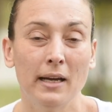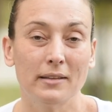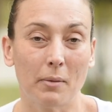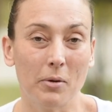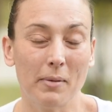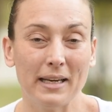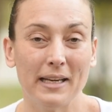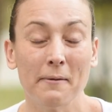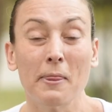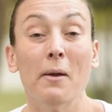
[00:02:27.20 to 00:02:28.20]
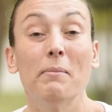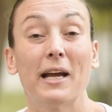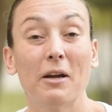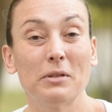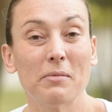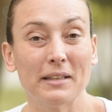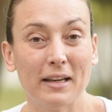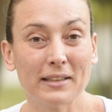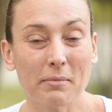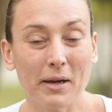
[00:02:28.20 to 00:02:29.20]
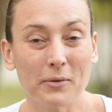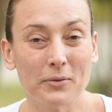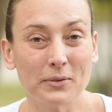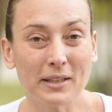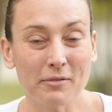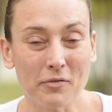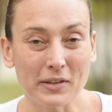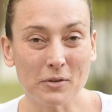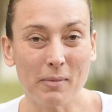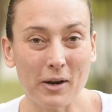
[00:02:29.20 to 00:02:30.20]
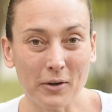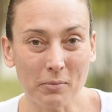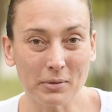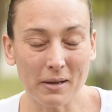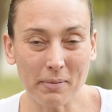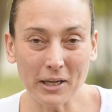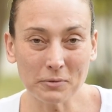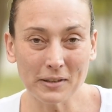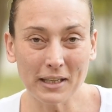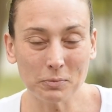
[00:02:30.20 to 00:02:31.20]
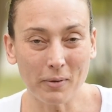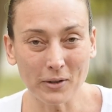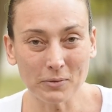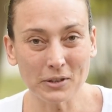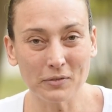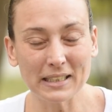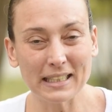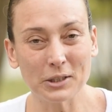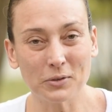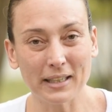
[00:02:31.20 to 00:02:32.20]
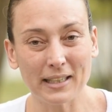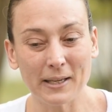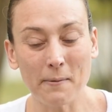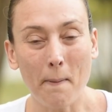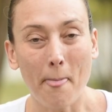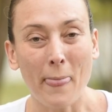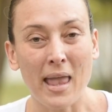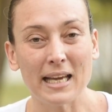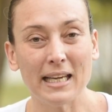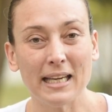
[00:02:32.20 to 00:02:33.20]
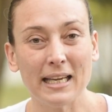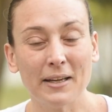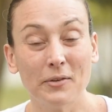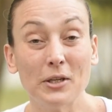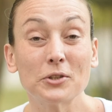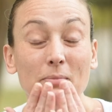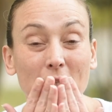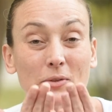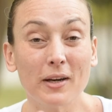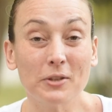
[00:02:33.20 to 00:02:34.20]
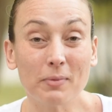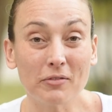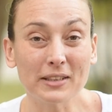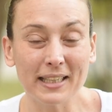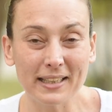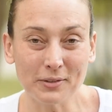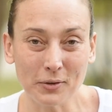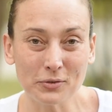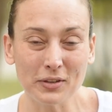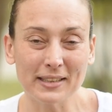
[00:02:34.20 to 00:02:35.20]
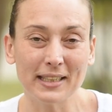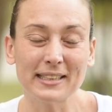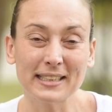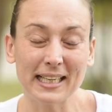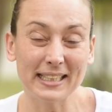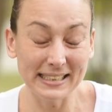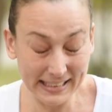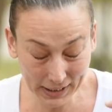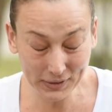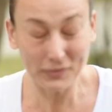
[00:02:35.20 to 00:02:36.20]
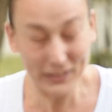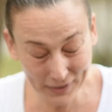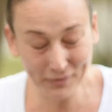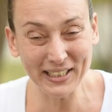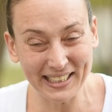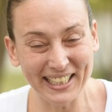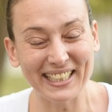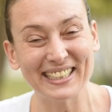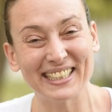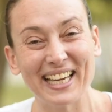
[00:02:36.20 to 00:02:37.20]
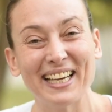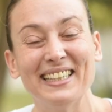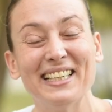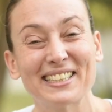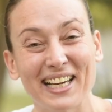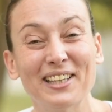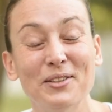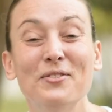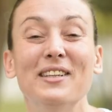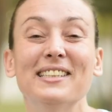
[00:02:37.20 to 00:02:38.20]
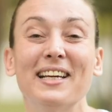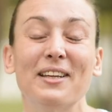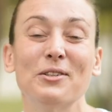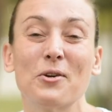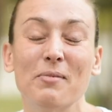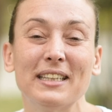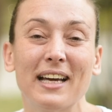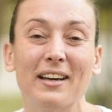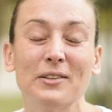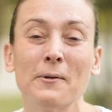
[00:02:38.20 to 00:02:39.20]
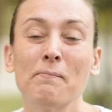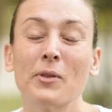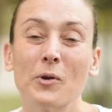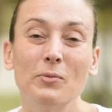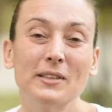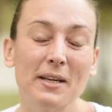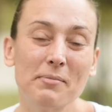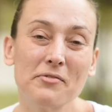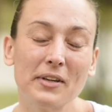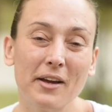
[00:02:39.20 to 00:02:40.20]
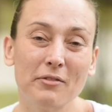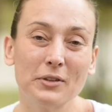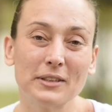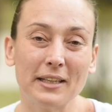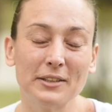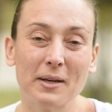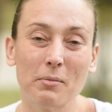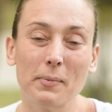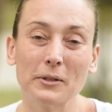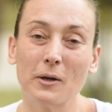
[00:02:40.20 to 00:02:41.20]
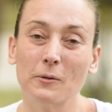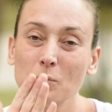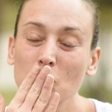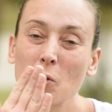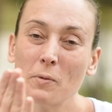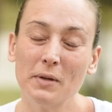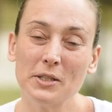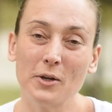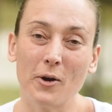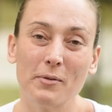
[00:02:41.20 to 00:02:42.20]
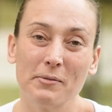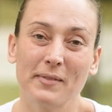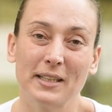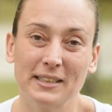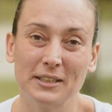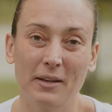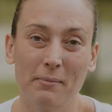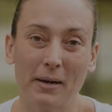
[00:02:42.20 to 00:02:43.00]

Tá bom, Maria? Obrigado por ter mandado essa pergunta. Vou fazer o melhor que eu puder para responder as próximas que você deixou aqui. E eu deixo um beijo grande para você e todos vocês. Que se, se vocês quiserem deixar dúvidas aqui nos comentários, como sempre, fiquem à vontade, tá bom, pessoal? Beijo enorme. A gente se vê em